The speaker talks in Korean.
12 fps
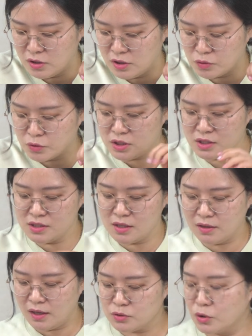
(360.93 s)
그리고 신체에
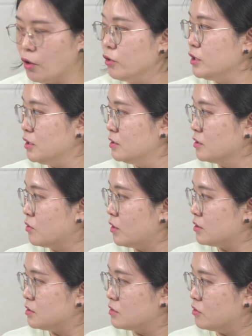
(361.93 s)
계속 열이 있는 것
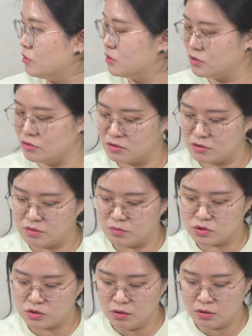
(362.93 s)
같은 거 그런 네. 느낌
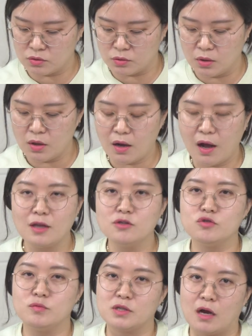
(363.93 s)
있죠? 그리고
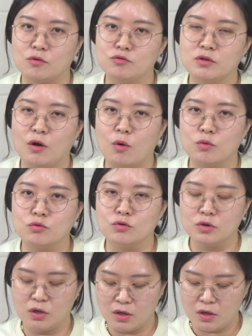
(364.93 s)
한숨이 자꾸 나오고
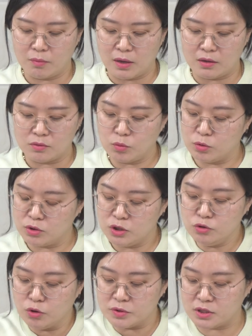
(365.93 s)
막 뭐
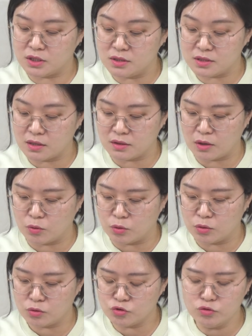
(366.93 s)
이유 없이 긴장되고
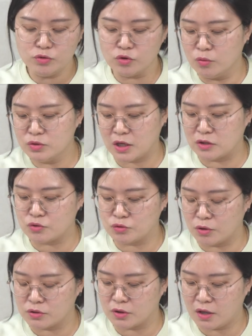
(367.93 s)
꿈을 너무 자주
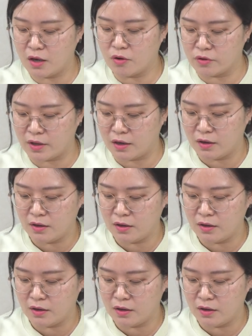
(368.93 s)
꿔서 깨거나